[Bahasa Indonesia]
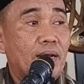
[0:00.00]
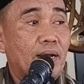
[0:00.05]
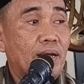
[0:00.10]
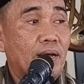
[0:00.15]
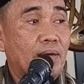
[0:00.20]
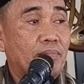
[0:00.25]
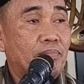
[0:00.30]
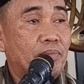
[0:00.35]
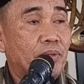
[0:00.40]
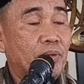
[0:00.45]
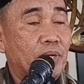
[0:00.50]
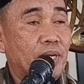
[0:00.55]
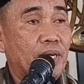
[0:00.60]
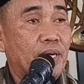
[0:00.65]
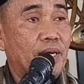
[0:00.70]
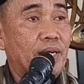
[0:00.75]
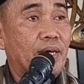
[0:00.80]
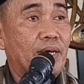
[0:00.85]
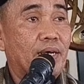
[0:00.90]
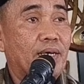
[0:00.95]

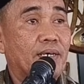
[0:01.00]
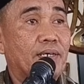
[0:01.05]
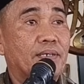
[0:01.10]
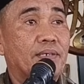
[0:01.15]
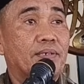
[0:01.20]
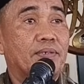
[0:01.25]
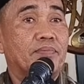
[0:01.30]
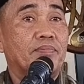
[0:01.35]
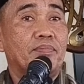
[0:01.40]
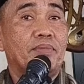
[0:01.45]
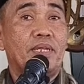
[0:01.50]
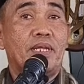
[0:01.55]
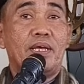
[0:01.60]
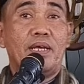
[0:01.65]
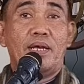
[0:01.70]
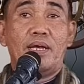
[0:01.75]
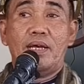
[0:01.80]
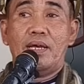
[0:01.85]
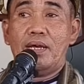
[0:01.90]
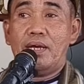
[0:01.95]
Alhamdulillah,
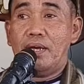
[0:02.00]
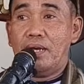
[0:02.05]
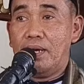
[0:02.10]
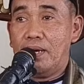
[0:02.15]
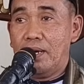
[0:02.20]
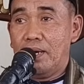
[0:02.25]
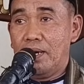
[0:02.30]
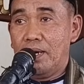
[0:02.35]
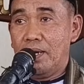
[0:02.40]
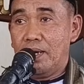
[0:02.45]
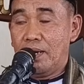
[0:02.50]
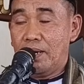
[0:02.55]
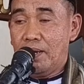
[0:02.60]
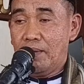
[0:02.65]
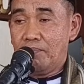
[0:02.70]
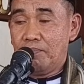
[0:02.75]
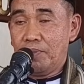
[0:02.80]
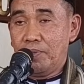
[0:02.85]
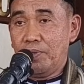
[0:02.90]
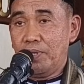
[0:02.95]

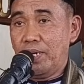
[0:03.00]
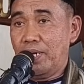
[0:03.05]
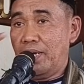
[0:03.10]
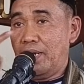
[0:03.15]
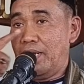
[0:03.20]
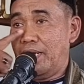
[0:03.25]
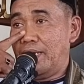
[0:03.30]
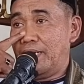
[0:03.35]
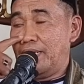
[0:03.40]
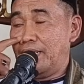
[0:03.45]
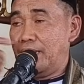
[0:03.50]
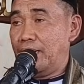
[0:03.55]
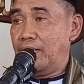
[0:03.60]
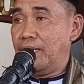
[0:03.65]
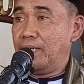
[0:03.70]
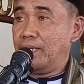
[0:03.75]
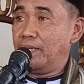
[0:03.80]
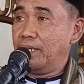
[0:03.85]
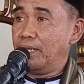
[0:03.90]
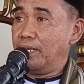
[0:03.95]

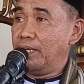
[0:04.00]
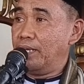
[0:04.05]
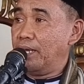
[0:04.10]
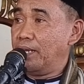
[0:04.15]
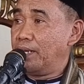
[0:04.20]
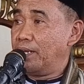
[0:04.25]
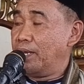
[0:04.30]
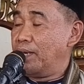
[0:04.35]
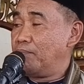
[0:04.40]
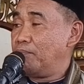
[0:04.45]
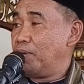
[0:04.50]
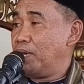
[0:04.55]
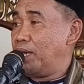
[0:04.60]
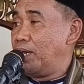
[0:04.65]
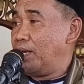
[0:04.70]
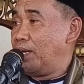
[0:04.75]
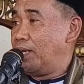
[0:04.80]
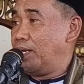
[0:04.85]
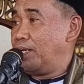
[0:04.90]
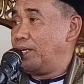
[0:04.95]
Alhamdulillahilladzi
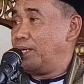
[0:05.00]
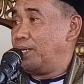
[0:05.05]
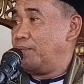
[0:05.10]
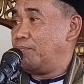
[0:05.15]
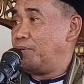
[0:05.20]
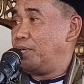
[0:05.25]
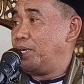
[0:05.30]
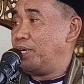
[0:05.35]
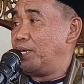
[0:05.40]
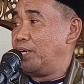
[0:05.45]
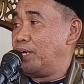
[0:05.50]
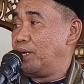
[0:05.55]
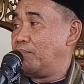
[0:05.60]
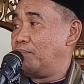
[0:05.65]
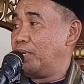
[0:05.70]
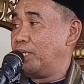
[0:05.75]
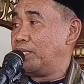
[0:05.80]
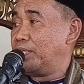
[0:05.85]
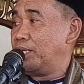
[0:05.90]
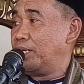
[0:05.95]
an'ama alaina bi
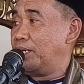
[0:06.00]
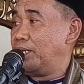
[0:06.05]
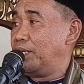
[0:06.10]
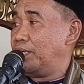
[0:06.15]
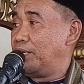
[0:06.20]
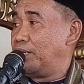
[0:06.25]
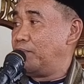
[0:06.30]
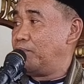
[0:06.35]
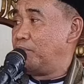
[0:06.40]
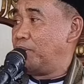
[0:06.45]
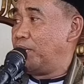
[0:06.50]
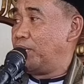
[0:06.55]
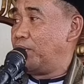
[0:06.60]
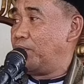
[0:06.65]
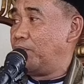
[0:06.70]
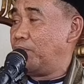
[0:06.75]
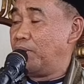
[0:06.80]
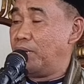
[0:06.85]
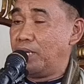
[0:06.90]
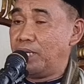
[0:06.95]
ni'matil
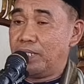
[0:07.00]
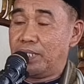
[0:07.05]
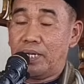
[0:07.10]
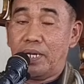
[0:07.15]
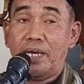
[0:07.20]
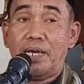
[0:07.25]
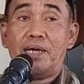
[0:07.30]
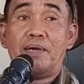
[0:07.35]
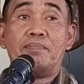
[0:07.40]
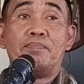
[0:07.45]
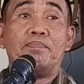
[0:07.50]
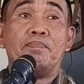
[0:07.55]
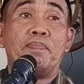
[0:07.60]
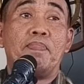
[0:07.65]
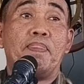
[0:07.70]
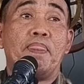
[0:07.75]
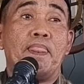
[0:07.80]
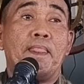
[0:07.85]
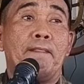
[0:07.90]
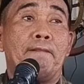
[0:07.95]
imani wal islam.
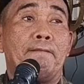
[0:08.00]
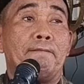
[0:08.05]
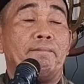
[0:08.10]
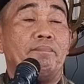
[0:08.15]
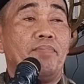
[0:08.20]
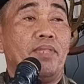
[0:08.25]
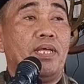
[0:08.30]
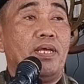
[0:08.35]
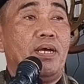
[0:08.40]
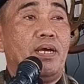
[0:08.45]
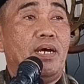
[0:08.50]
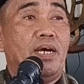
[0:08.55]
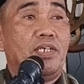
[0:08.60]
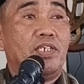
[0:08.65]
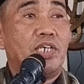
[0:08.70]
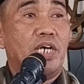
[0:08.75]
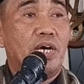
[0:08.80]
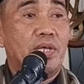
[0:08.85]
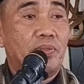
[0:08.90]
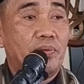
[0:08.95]

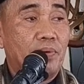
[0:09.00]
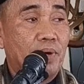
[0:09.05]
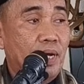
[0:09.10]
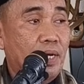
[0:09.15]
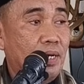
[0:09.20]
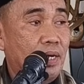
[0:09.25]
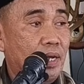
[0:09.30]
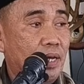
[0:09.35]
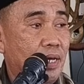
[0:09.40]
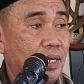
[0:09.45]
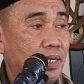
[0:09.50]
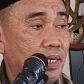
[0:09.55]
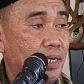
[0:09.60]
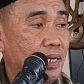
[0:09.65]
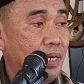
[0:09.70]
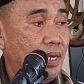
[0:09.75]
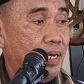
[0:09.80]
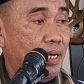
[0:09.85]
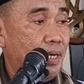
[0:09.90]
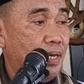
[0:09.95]
Ashhadu an la
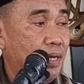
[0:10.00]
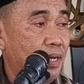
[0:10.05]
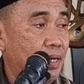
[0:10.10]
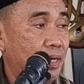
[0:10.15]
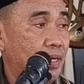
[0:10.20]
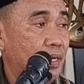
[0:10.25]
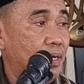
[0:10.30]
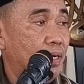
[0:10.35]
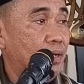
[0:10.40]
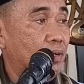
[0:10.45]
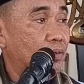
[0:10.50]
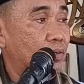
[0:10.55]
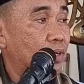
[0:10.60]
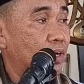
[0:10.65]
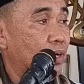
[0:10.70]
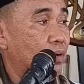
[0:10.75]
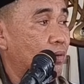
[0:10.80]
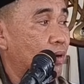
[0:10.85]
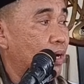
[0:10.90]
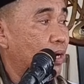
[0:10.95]
ilaha
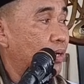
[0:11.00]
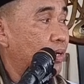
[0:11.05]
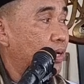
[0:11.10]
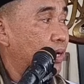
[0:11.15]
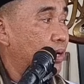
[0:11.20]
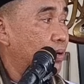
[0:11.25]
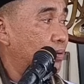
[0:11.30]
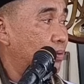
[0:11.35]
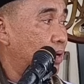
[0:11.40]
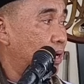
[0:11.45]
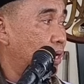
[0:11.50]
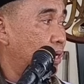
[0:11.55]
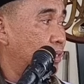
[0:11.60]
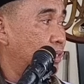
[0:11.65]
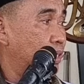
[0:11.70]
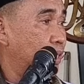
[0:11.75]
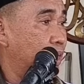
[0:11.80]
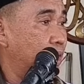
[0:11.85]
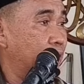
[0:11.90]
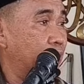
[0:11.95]
illallah wahdahu la
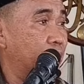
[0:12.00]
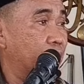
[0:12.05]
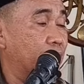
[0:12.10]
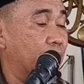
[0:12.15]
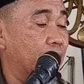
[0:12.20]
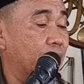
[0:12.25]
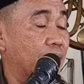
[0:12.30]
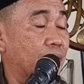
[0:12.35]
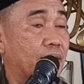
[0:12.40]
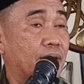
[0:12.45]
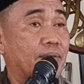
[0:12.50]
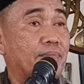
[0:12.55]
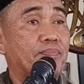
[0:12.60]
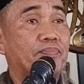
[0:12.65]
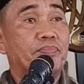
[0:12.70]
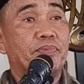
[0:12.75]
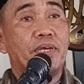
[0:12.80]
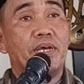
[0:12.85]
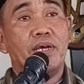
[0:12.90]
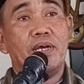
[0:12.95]

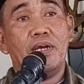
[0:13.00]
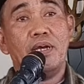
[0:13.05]
syarikalah